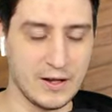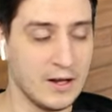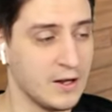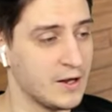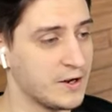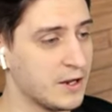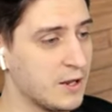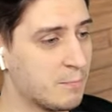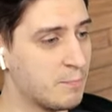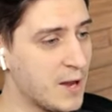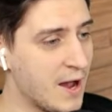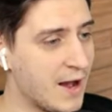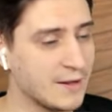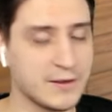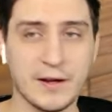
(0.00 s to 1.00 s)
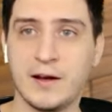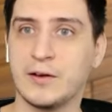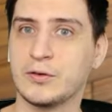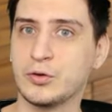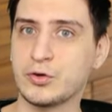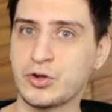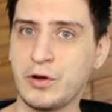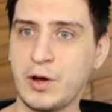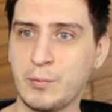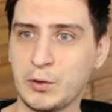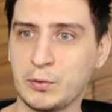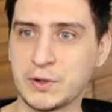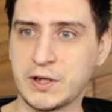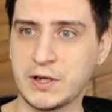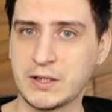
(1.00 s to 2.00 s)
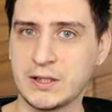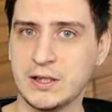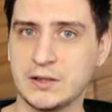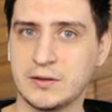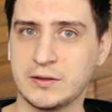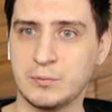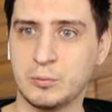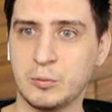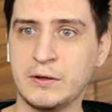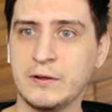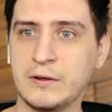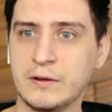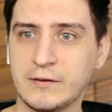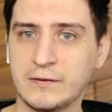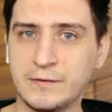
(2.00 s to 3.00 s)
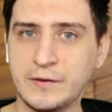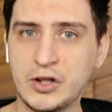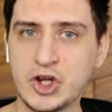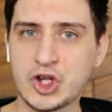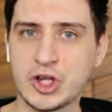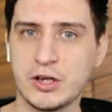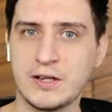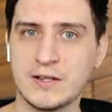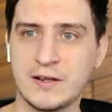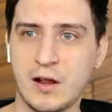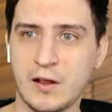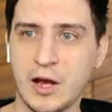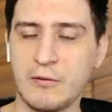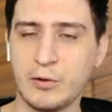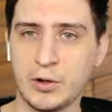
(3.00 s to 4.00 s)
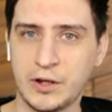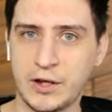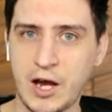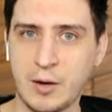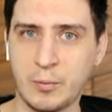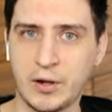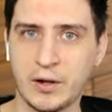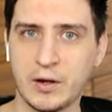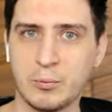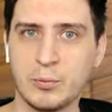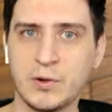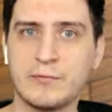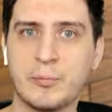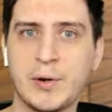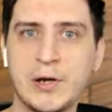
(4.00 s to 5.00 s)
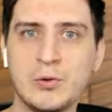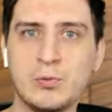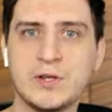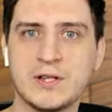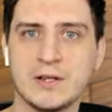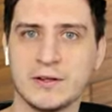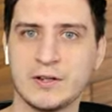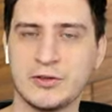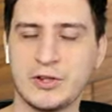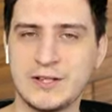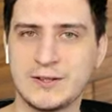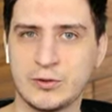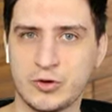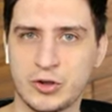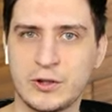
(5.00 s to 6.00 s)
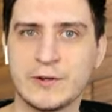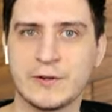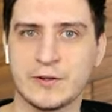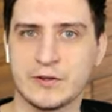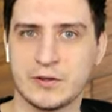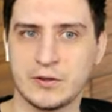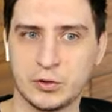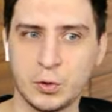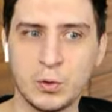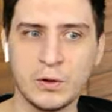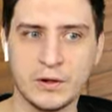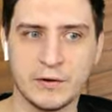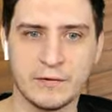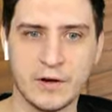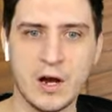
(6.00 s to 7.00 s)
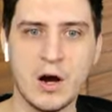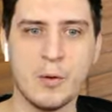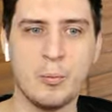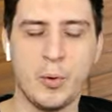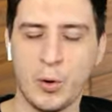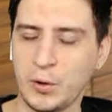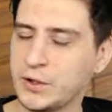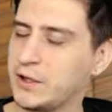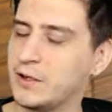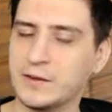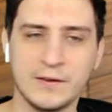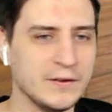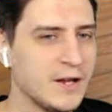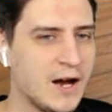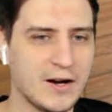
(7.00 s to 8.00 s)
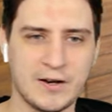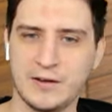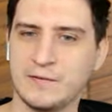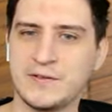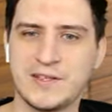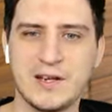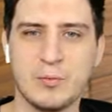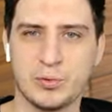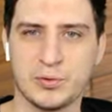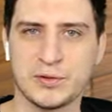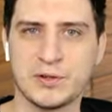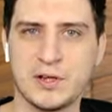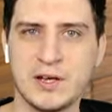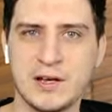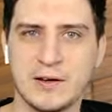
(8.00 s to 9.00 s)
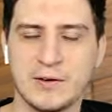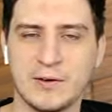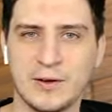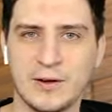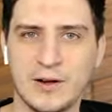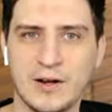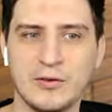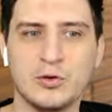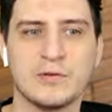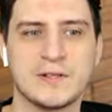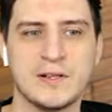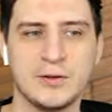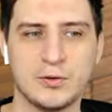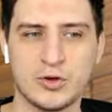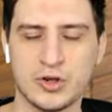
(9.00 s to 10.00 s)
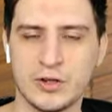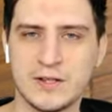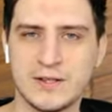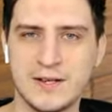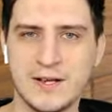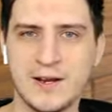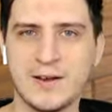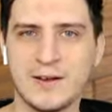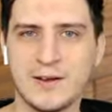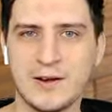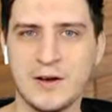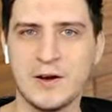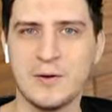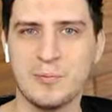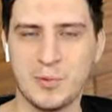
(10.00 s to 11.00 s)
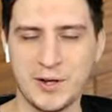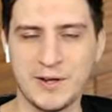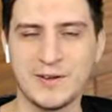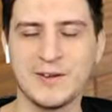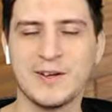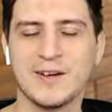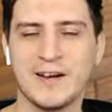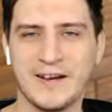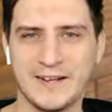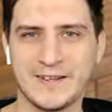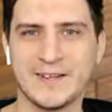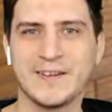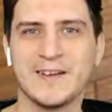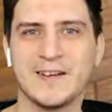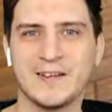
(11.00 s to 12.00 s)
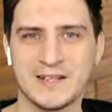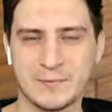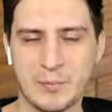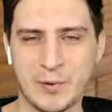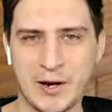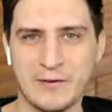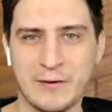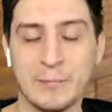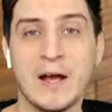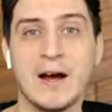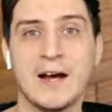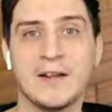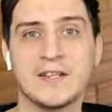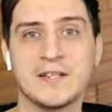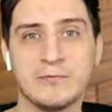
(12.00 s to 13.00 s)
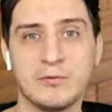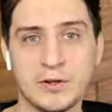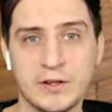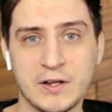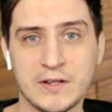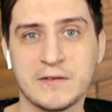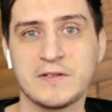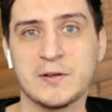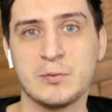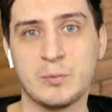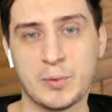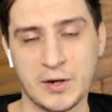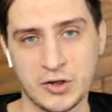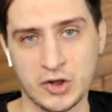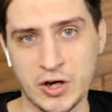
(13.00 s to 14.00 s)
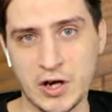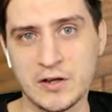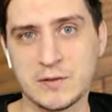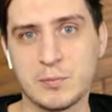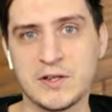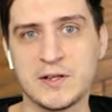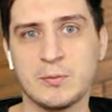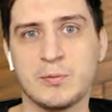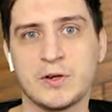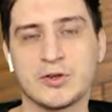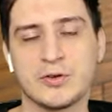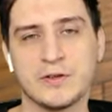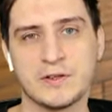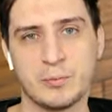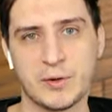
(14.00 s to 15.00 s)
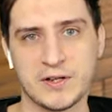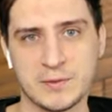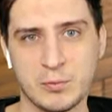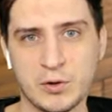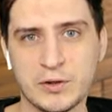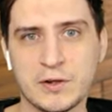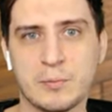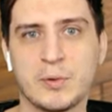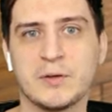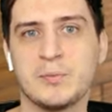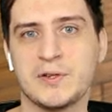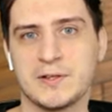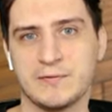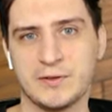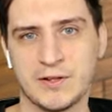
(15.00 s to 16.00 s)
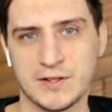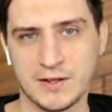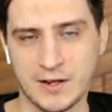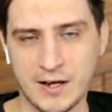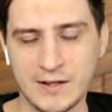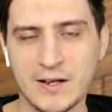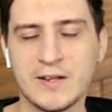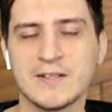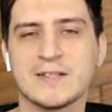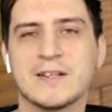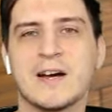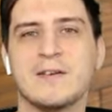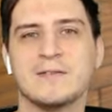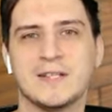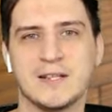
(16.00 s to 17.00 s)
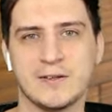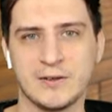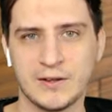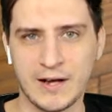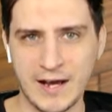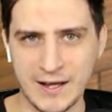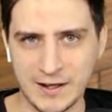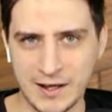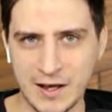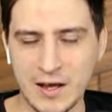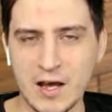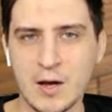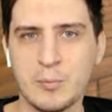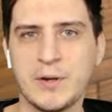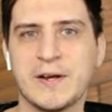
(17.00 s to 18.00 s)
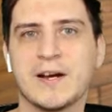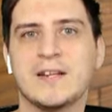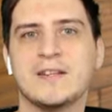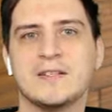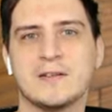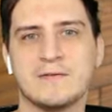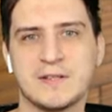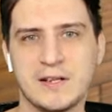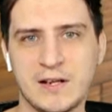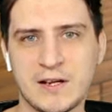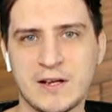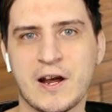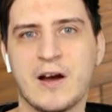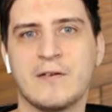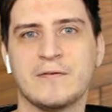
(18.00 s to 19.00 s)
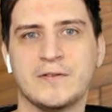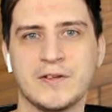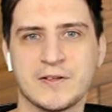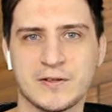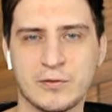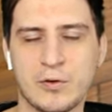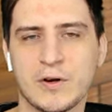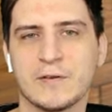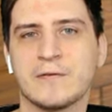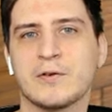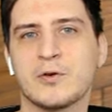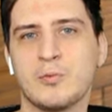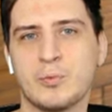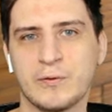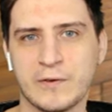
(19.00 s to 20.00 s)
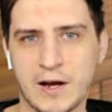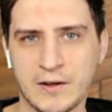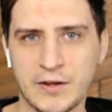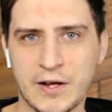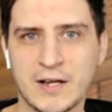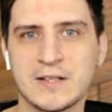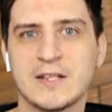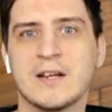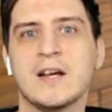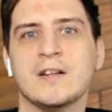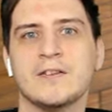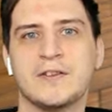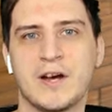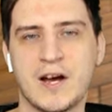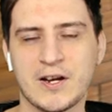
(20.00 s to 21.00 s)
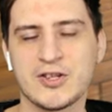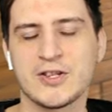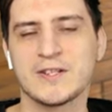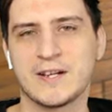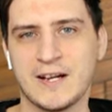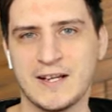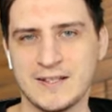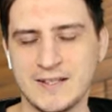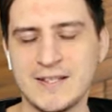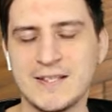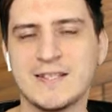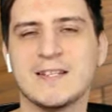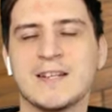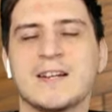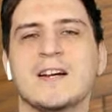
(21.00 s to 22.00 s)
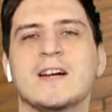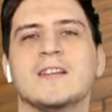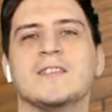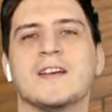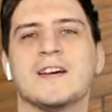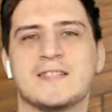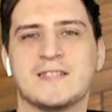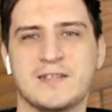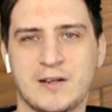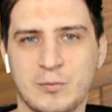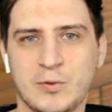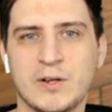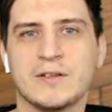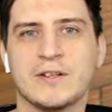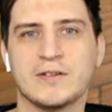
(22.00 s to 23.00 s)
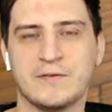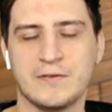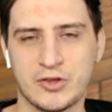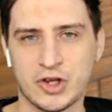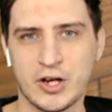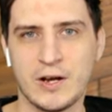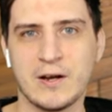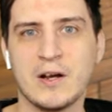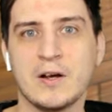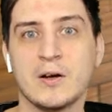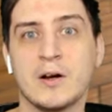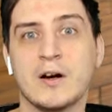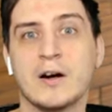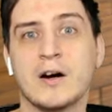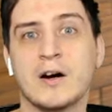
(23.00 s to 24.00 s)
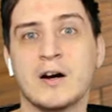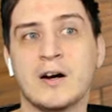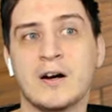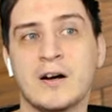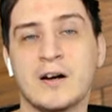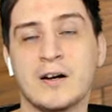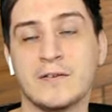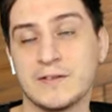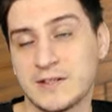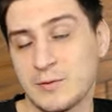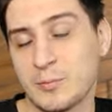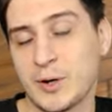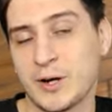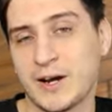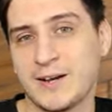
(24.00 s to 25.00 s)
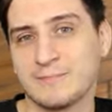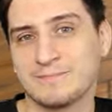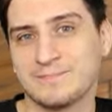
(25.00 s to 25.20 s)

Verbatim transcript: Ребята, ну что я могу сказать? Мы вышли из долговой ямы, мы в плюсе на 314 долларов. Полки нахрен все пустые, но в следующей серии мы это исправим. А на сегодня я со всеми прощаюсь. Спасибо большое за просмотр. Подписывайтесь на канал, ставьте лайки, переходите в Телеграм, в Дискорд, в группу ВКонтакте. Также заходите на стримы на Твиче. А, всем пока.